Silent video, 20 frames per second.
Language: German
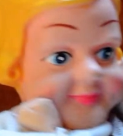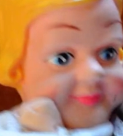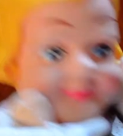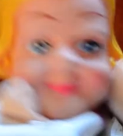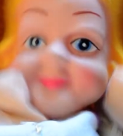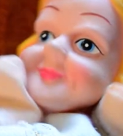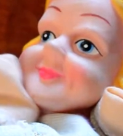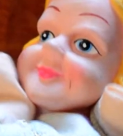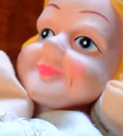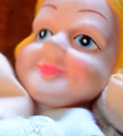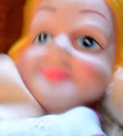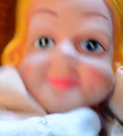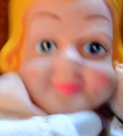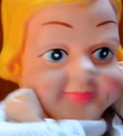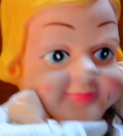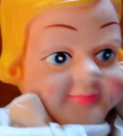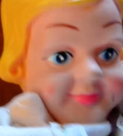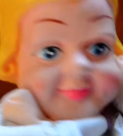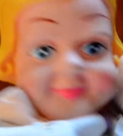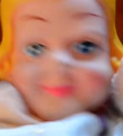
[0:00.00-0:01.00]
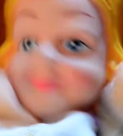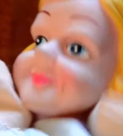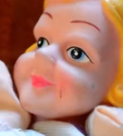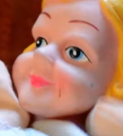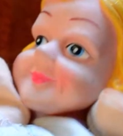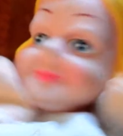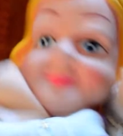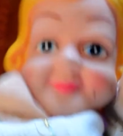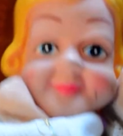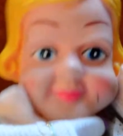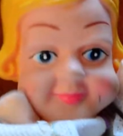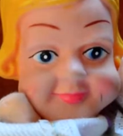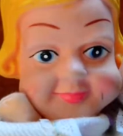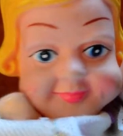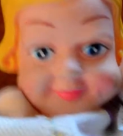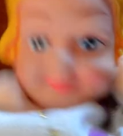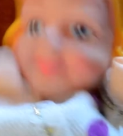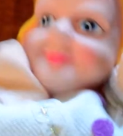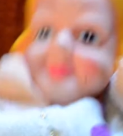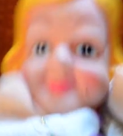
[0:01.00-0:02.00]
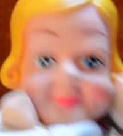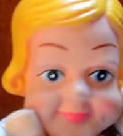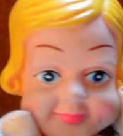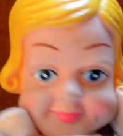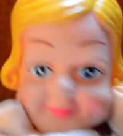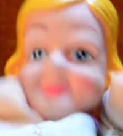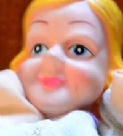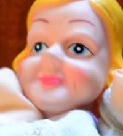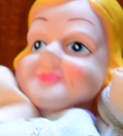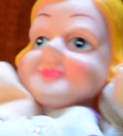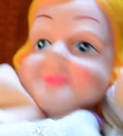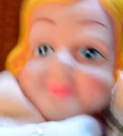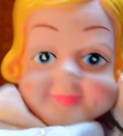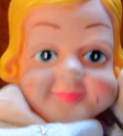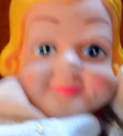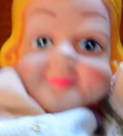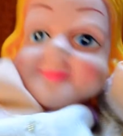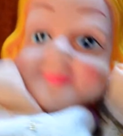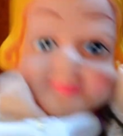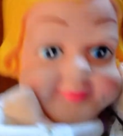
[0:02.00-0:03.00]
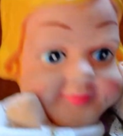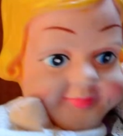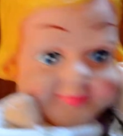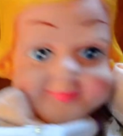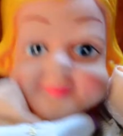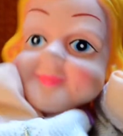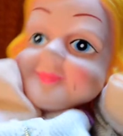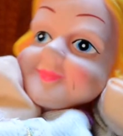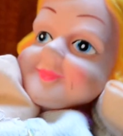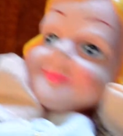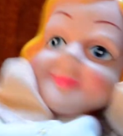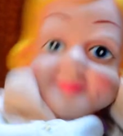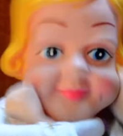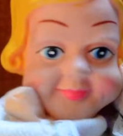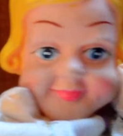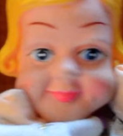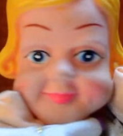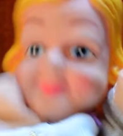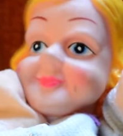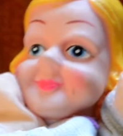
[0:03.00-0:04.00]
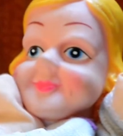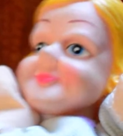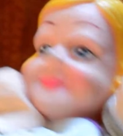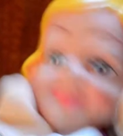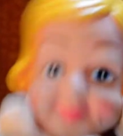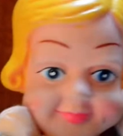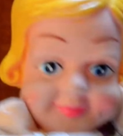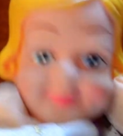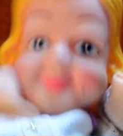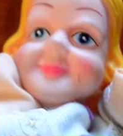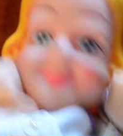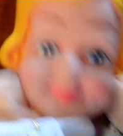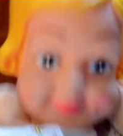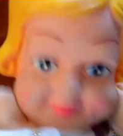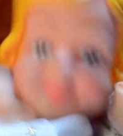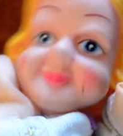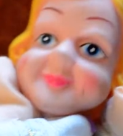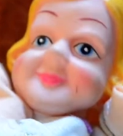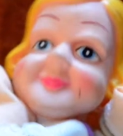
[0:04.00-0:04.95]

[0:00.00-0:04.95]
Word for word: Also ich heiße Prinzessin Corinna und das ist auch gut so.